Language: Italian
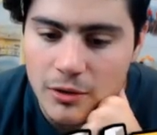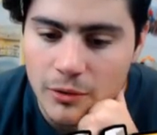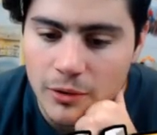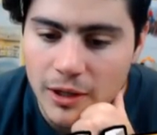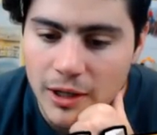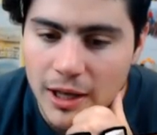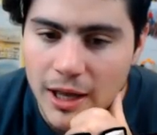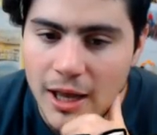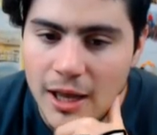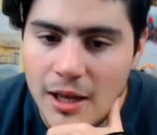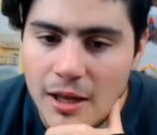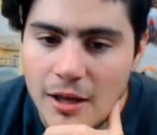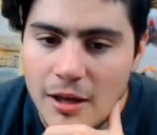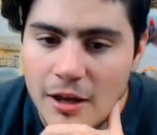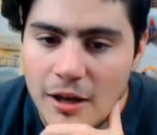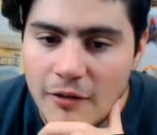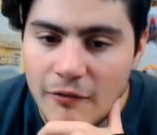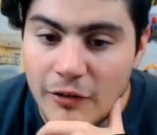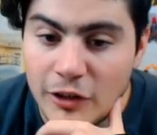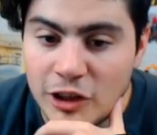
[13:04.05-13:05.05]
Ok.
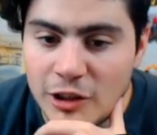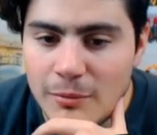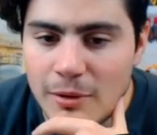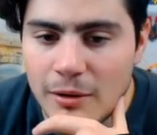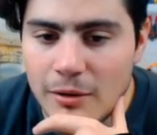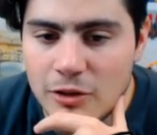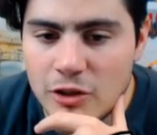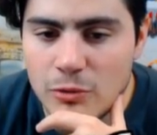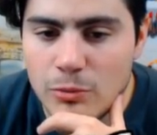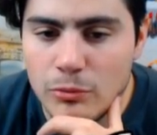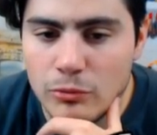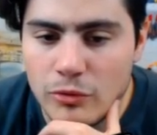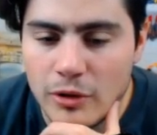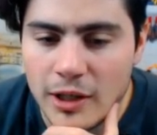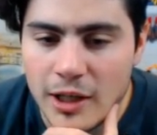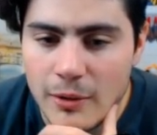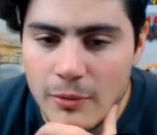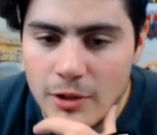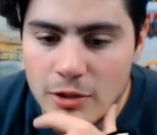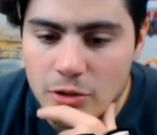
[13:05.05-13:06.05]
Facciamo a questo punto
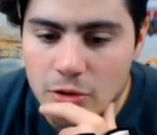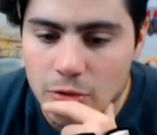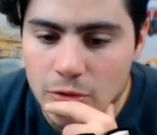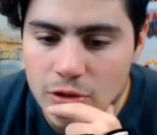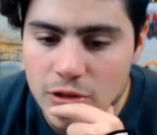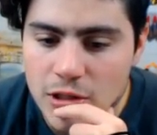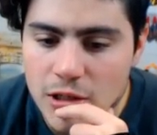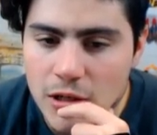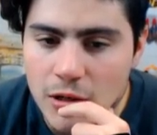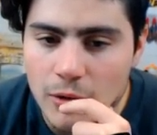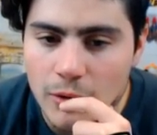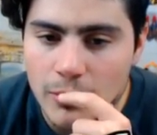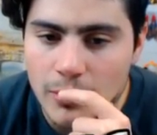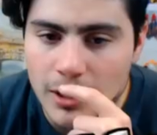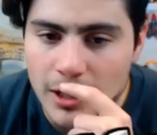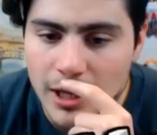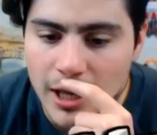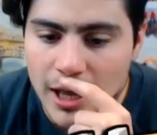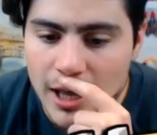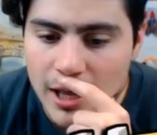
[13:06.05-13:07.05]
anche questo così.
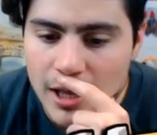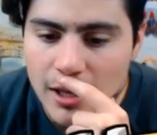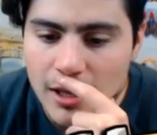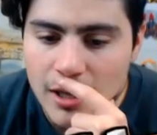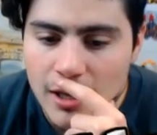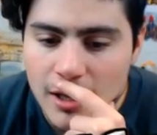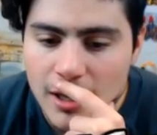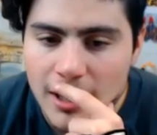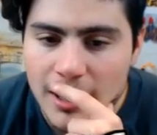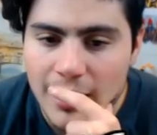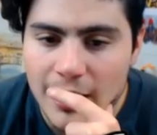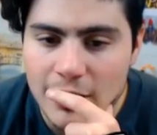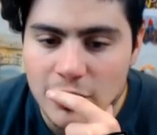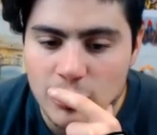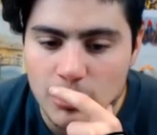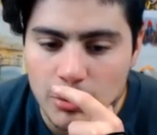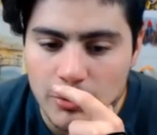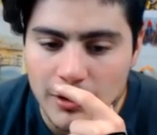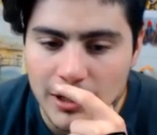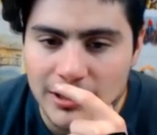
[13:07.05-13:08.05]
Ok.
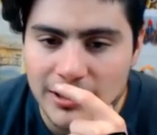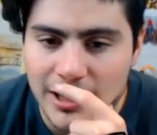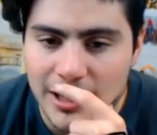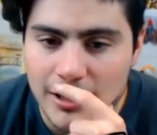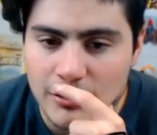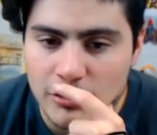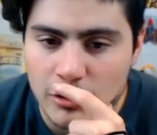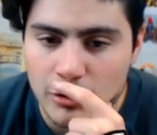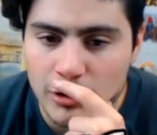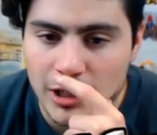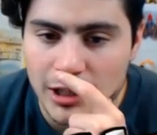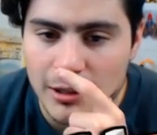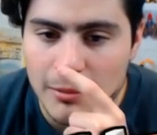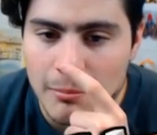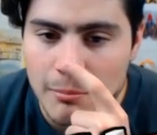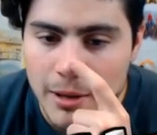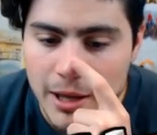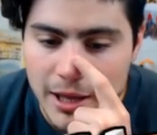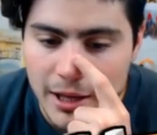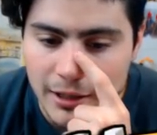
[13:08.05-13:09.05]
Adesso proverà a tirare la sua torre di
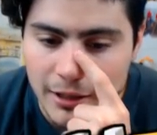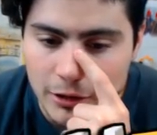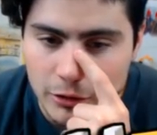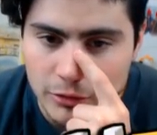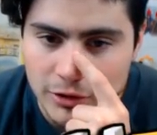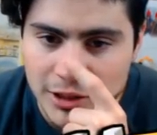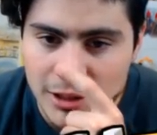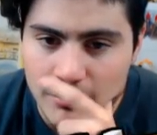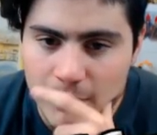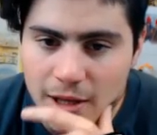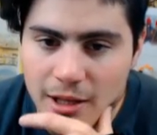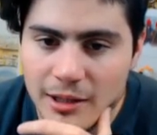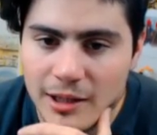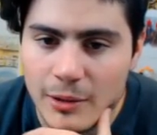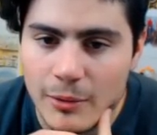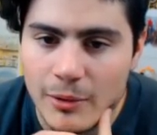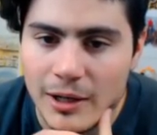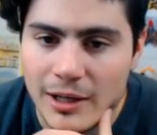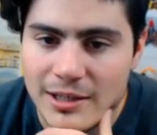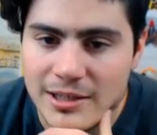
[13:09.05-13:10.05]
merda, giustamente.
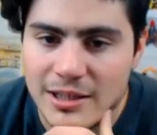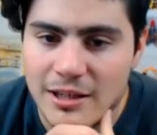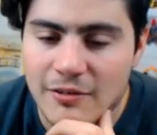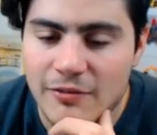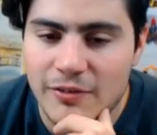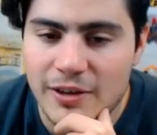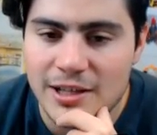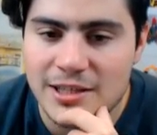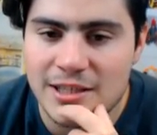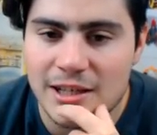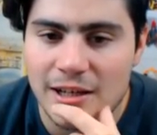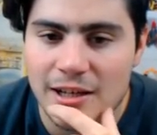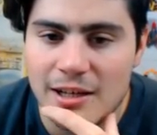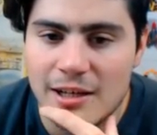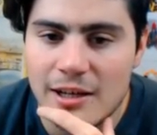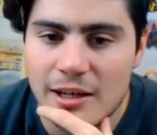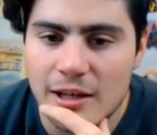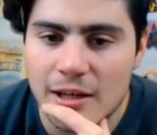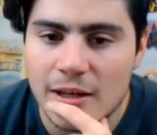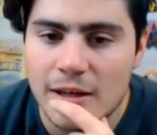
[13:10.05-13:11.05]
Quella schifezza
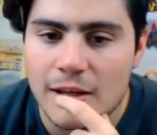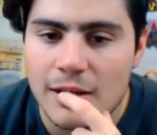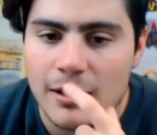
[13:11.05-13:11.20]
lì.